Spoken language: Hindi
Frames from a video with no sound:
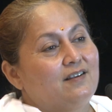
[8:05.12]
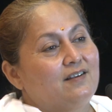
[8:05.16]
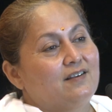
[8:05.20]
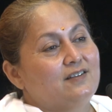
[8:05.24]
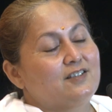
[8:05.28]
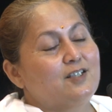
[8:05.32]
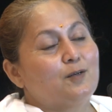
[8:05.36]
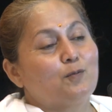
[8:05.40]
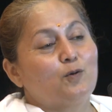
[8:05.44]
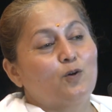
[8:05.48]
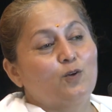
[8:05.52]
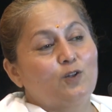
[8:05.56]

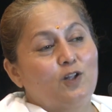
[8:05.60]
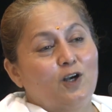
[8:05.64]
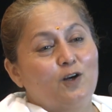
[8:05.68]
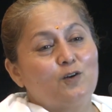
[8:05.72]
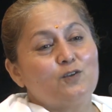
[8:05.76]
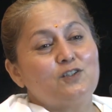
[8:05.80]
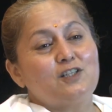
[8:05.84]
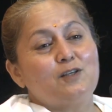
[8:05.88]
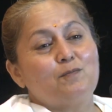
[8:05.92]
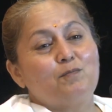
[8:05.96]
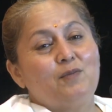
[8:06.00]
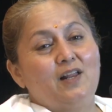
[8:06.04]
जब
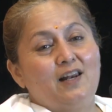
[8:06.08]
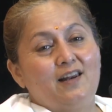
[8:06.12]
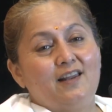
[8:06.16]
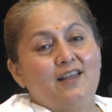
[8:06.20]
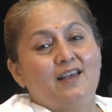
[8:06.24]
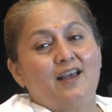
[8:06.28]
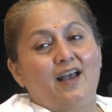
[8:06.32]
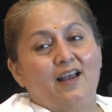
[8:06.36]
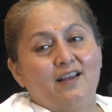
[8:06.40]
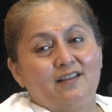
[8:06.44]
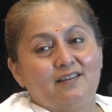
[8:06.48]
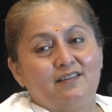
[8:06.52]
उद्धव जी
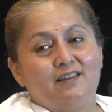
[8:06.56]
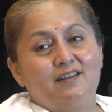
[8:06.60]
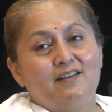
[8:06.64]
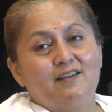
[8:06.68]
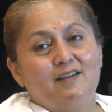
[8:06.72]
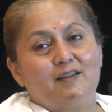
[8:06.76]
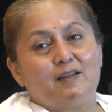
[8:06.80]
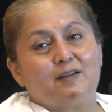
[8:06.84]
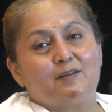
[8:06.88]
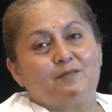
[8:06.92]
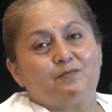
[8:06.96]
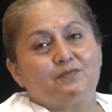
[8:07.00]
मिलने आए थे
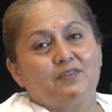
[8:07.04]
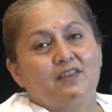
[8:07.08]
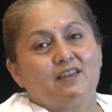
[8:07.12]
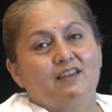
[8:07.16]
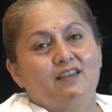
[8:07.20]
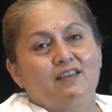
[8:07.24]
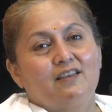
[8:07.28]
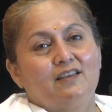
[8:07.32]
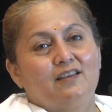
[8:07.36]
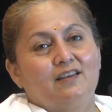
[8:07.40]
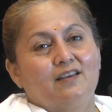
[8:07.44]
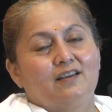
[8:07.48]
ना
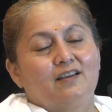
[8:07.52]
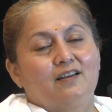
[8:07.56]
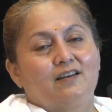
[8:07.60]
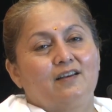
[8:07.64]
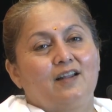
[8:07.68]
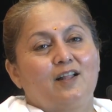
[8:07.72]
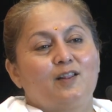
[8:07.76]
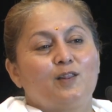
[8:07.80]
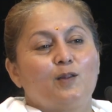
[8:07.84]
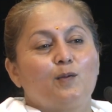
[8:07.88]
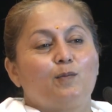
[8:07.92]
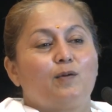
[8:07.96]

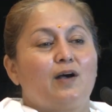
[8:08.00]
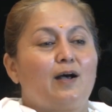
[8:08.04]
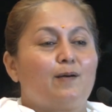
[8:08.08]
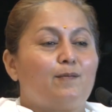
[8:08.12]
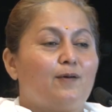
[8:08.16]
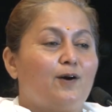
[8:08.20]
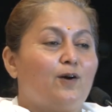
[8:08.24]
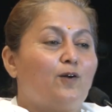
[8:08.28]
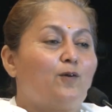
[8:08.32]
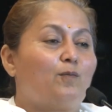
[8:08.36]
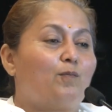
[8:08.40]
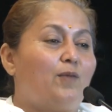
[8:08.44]
नंद
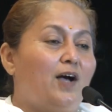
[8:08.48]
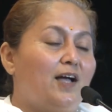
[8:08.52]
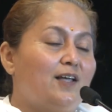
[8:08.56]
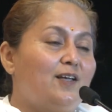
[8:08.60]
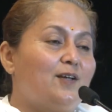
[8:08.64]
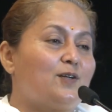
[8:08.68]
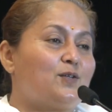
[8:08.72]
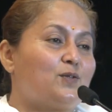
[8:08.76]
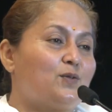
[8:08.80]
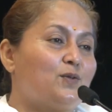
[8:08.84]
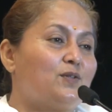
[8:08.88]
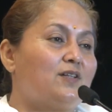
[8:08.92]
बाबा और माँ
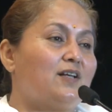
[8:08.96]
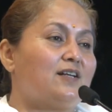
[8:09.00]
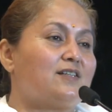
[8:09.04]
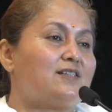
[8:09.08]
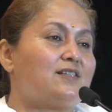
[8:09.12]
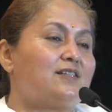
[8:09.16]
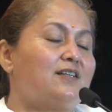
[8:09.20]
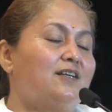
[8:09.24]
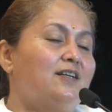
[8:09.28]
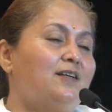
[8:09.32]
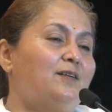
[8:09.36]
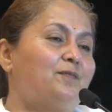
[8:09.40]
यशोदा
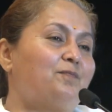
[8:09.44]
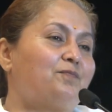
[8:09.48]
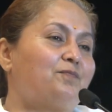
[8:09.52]
से